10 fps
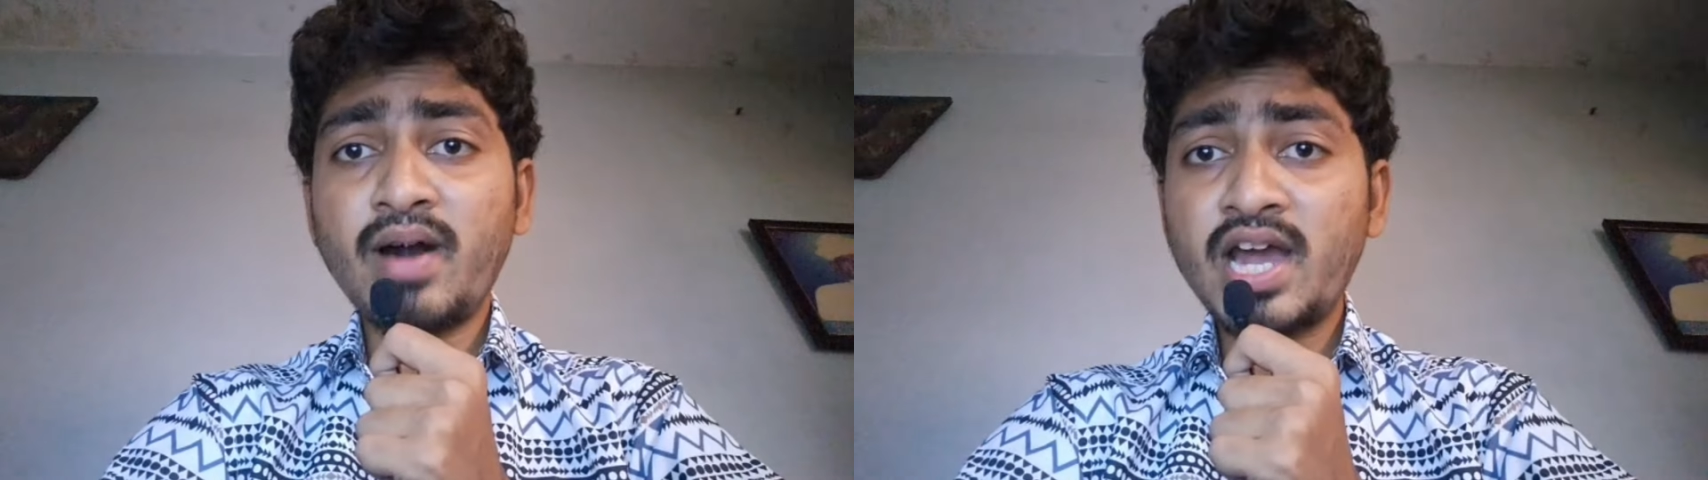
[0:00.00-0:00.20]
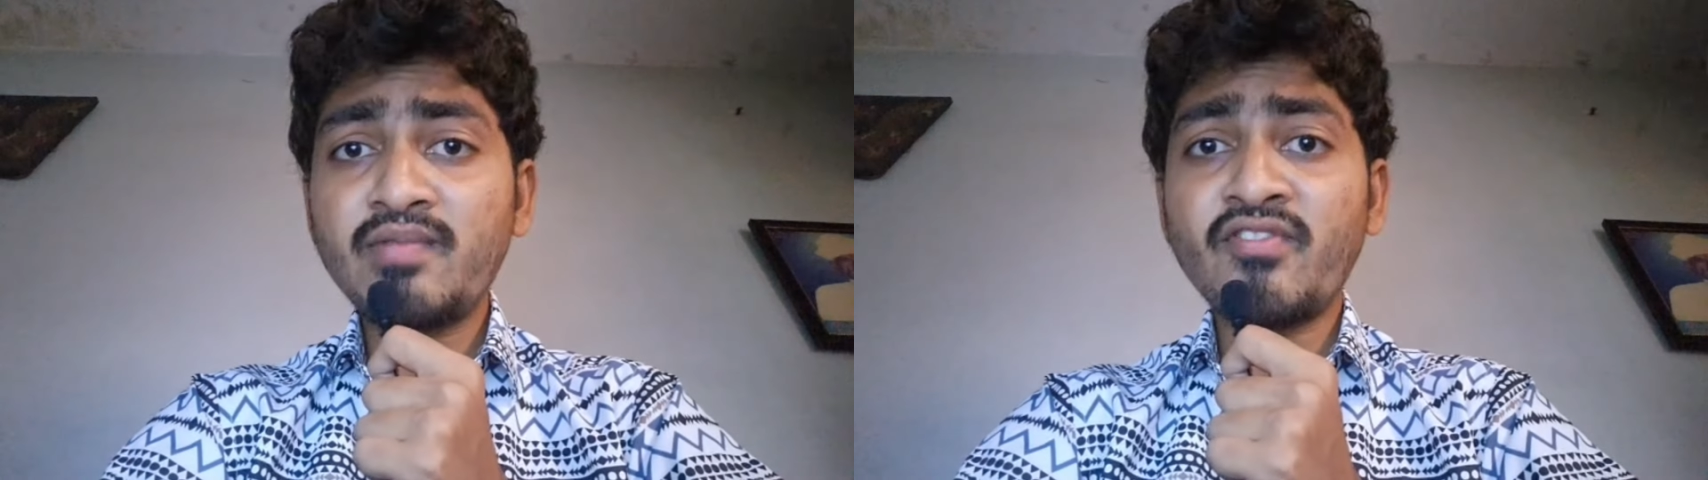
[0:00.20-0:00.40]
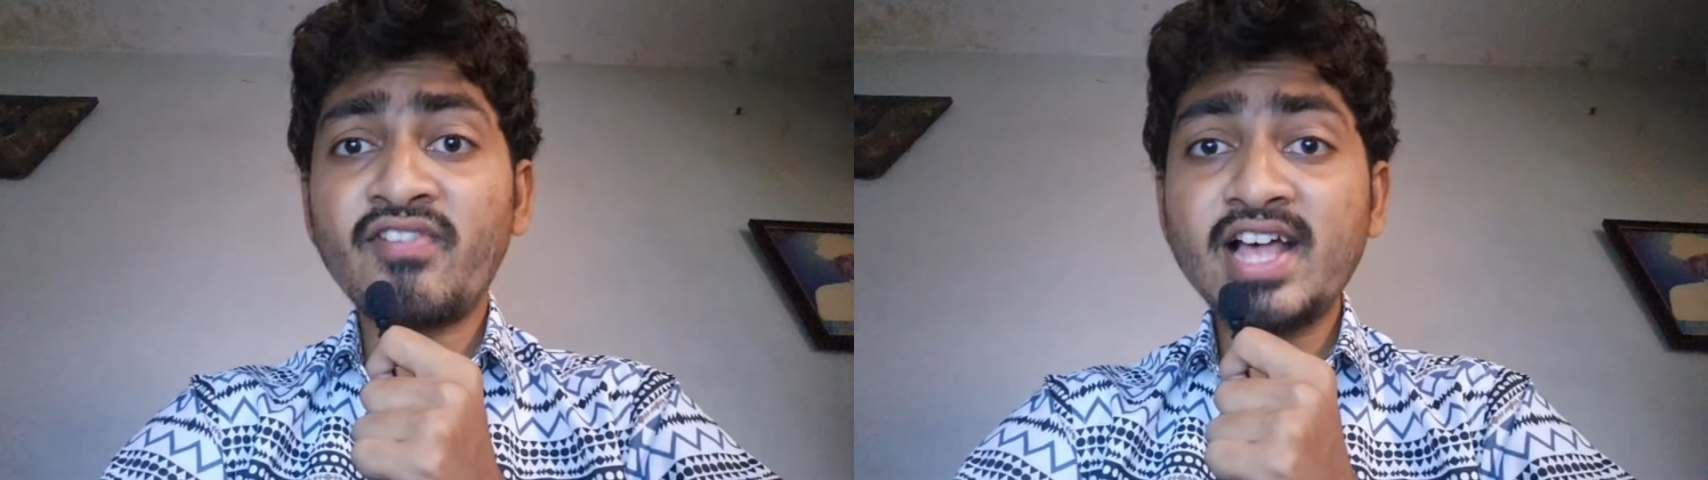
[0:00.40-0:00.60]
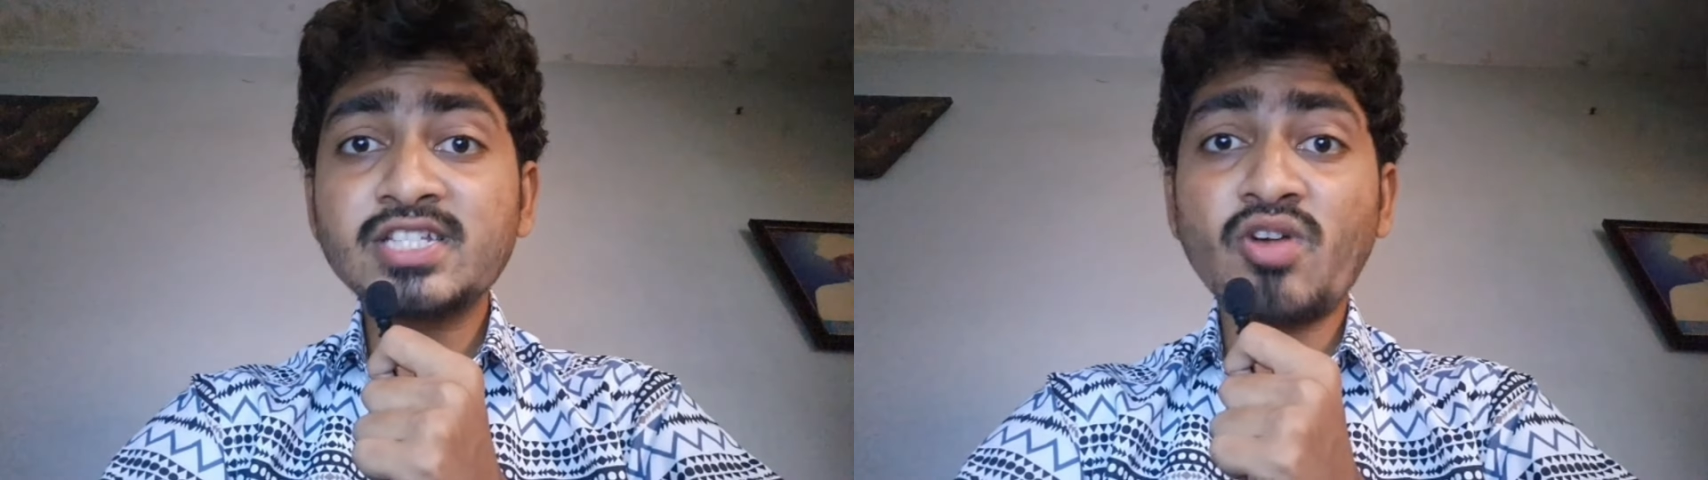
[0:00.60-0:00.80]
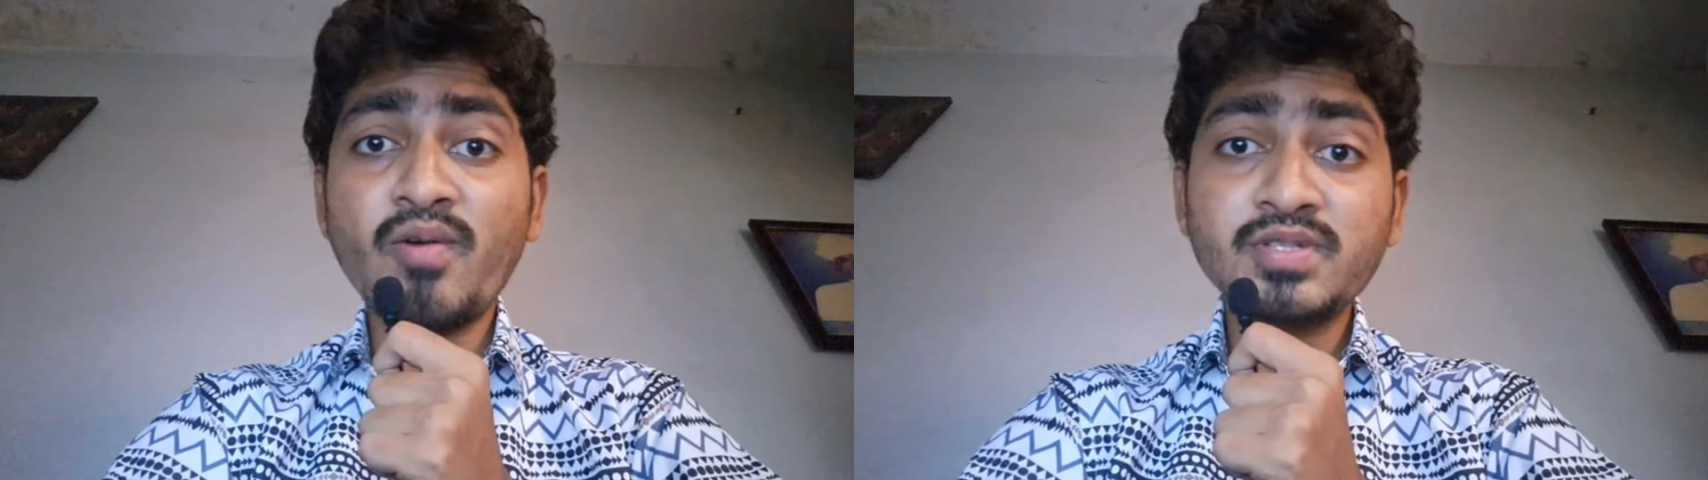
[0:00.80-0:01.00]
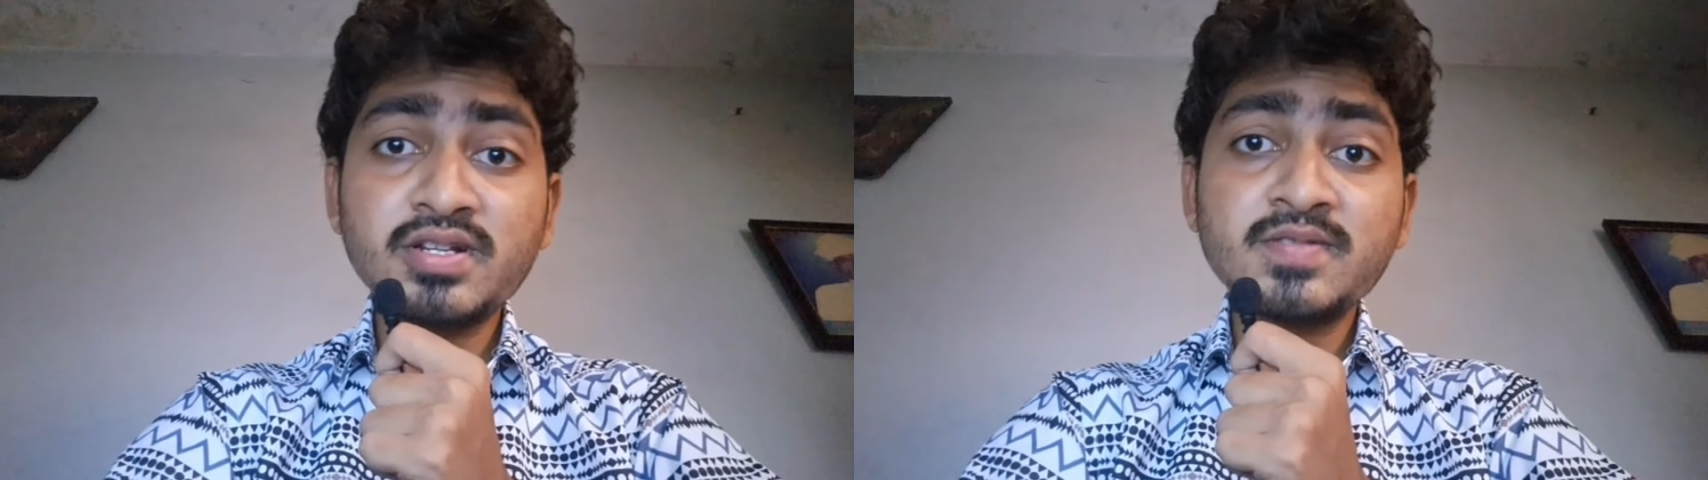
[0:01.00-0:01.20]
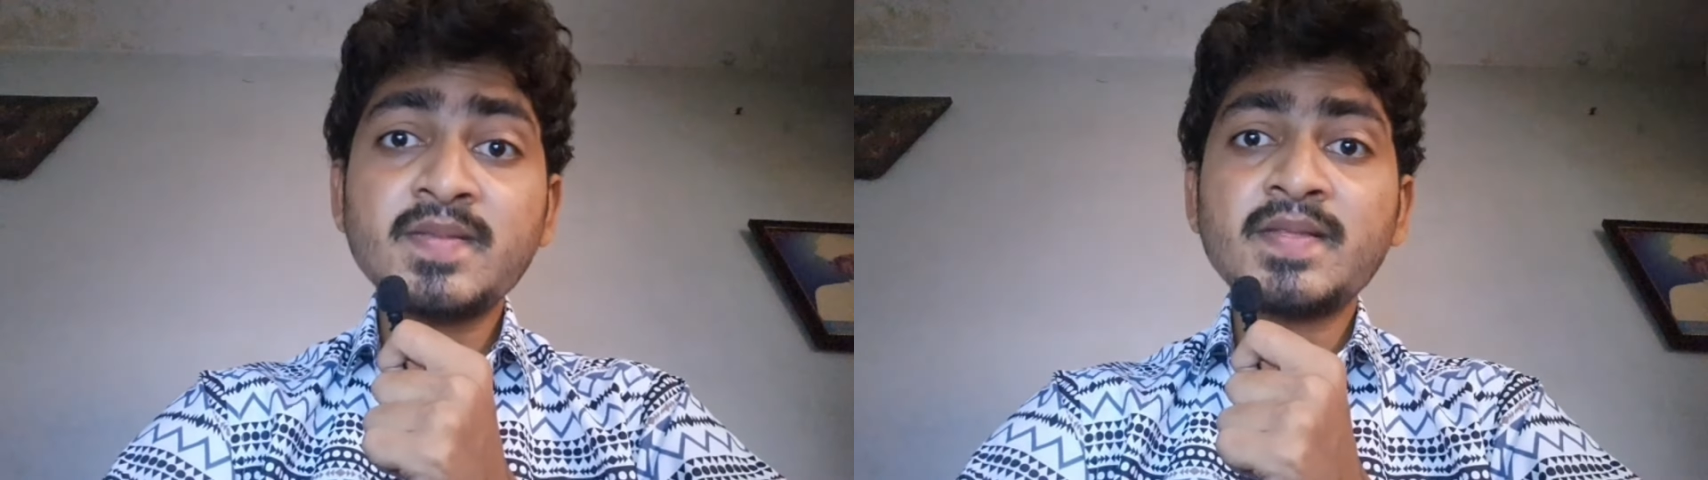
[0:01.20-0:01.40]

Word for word: बारे में फ्लैश थॉम्सन